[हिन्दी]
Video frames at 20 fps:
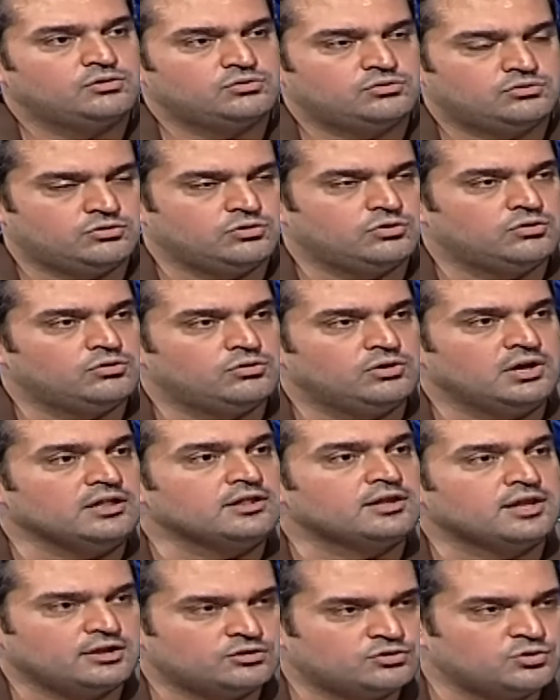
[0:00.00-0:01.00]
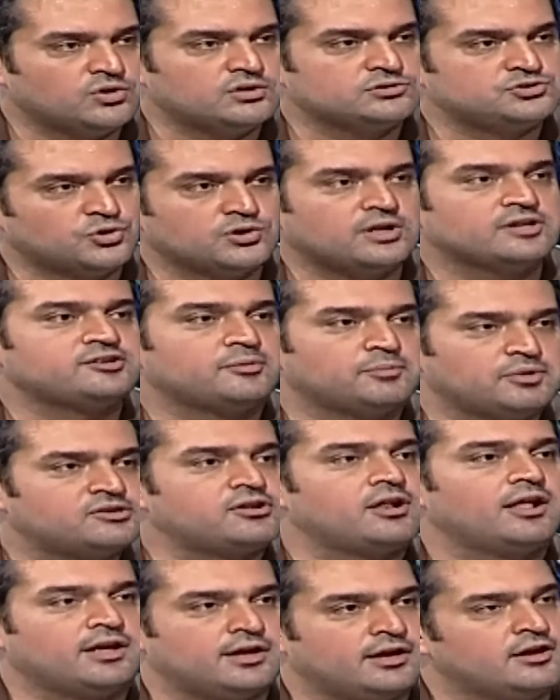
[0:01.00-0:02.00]
तो इधर एक थोड़ा छोटा सा
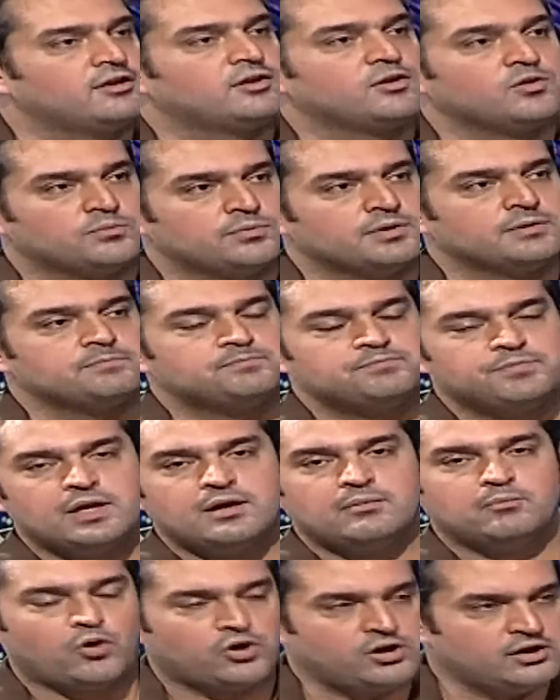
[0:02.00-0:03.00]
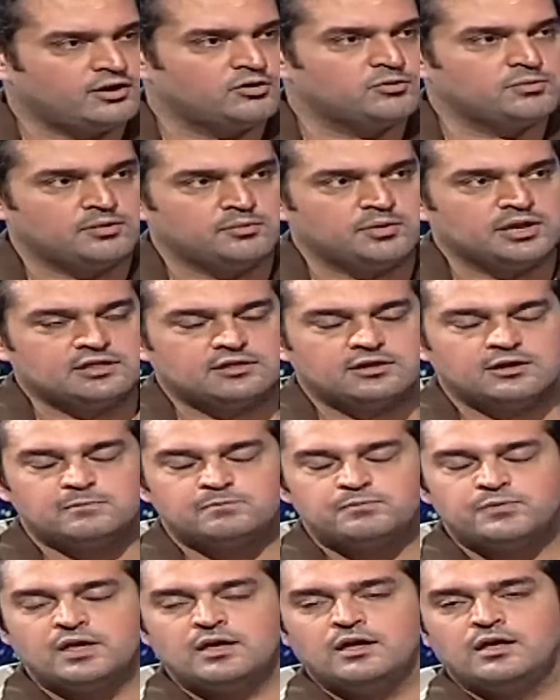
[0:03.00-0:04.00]
मसला है घर के ऊपर मॉडल टाउन में हम रहते हैं
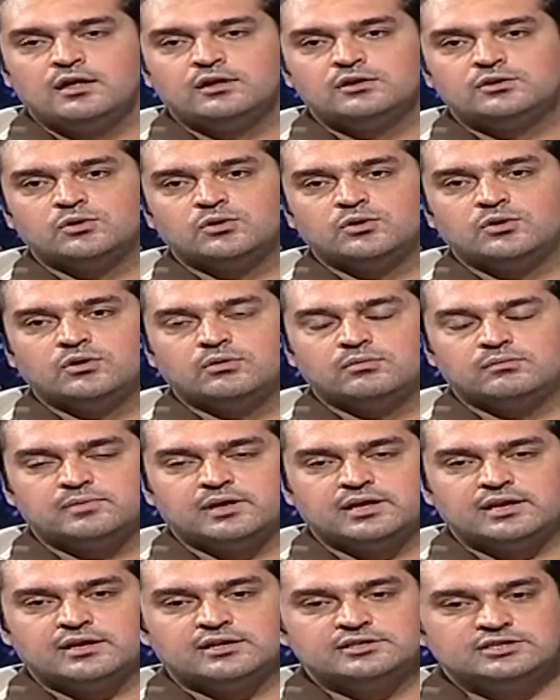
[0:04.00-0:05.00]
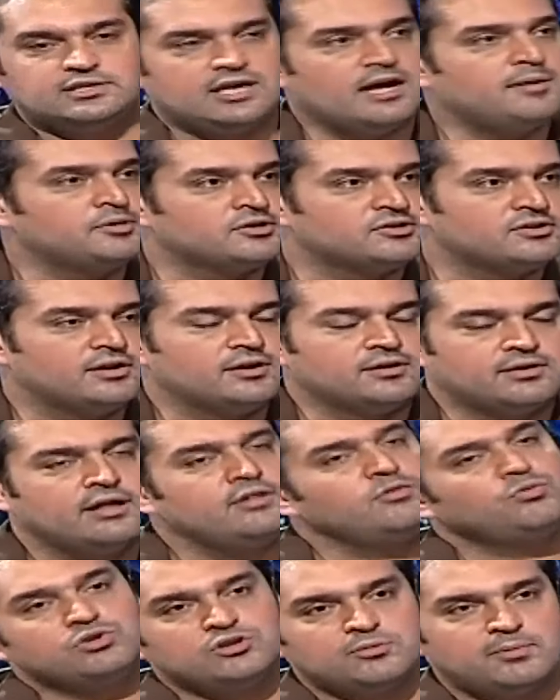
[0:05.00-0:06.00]
तो मैंने कहा जी क्या मसला है
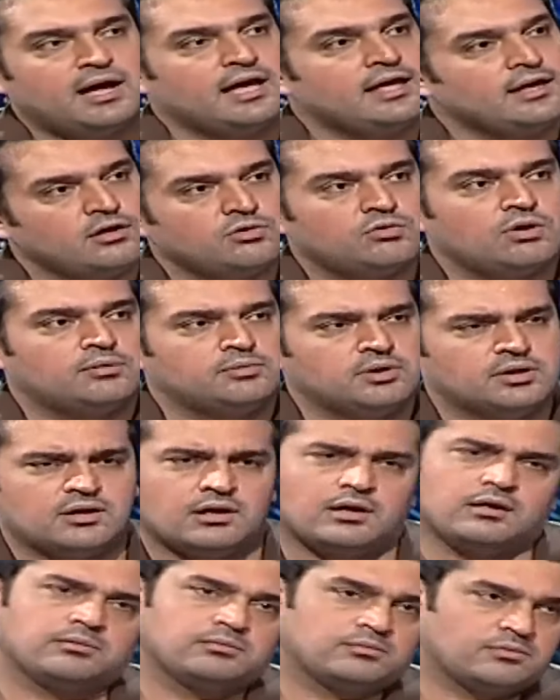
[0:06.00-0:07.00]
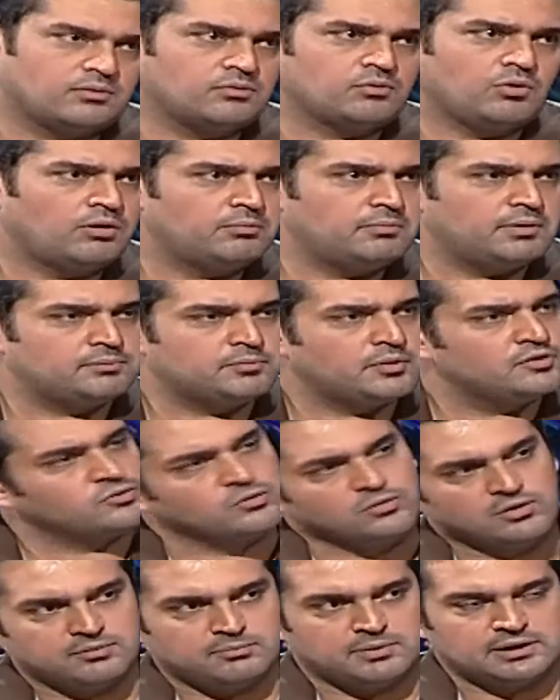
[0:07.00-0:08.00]
कहते वो जब आएंगे तो आप देखेंगे और मैं बस
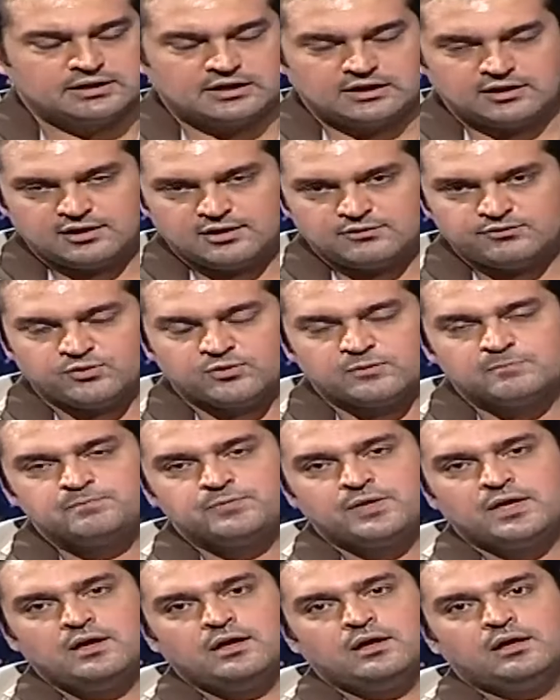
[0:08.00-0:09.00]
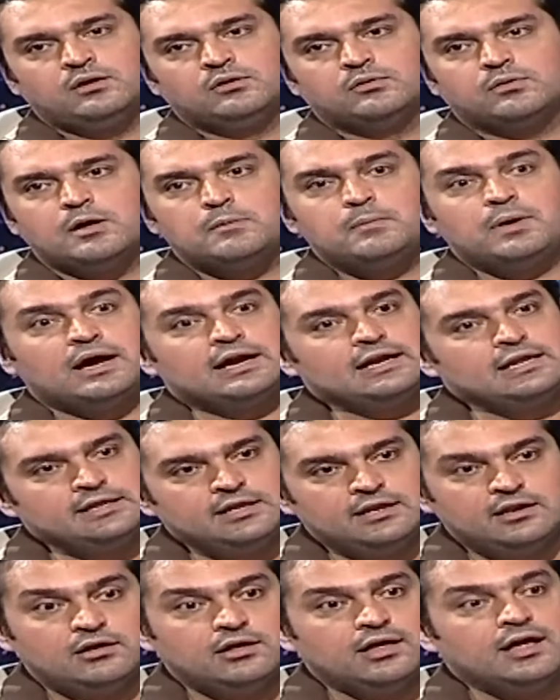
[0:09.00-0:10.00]
उन्होंने बंद कर दिया फ़ोन खैर मैं अगले
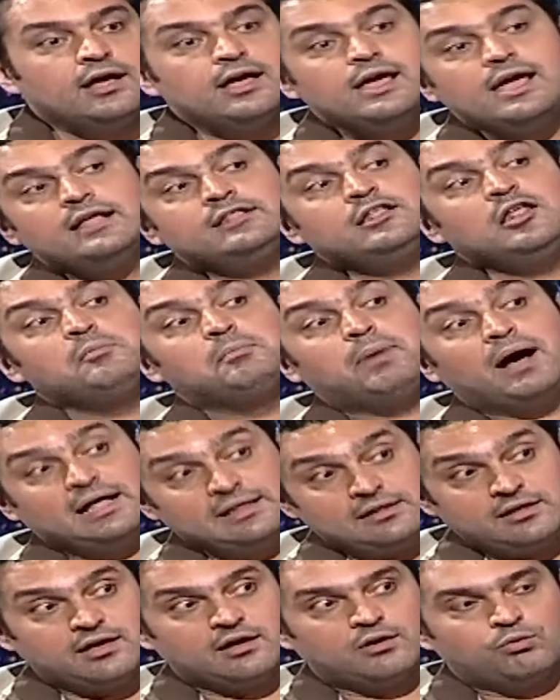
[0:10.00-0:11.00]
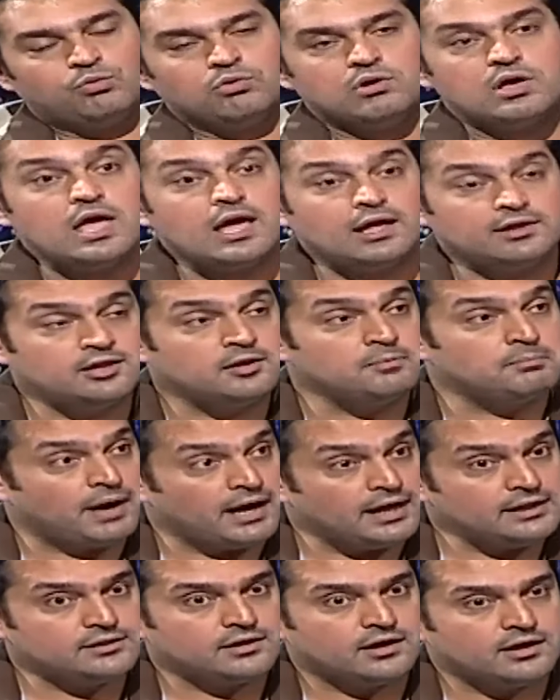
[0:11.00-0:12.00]
दिन नहीं गया एक दिन बाद गया वो एक दिन
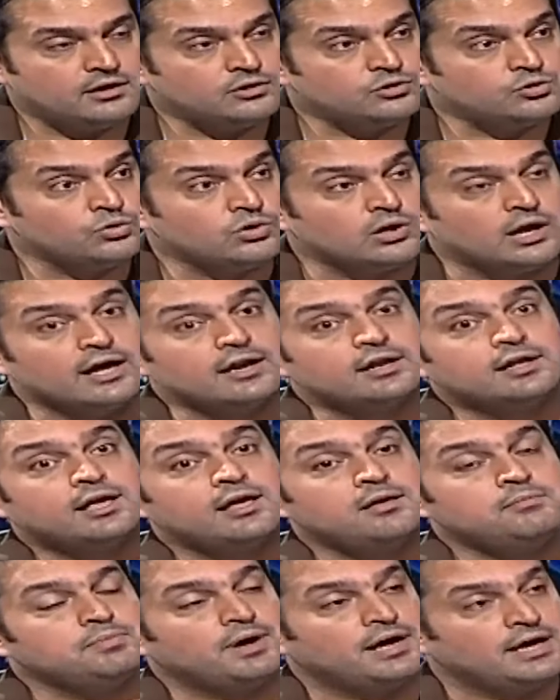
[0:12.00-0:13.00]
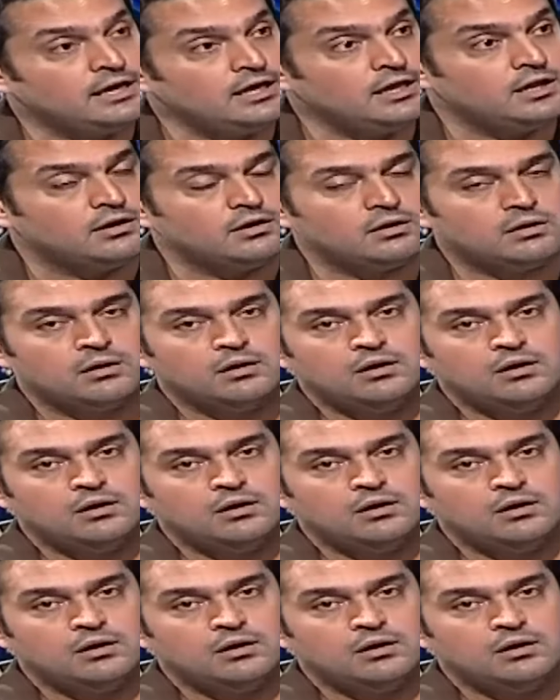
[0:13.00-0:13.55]
बाद गया तो घर के बाहर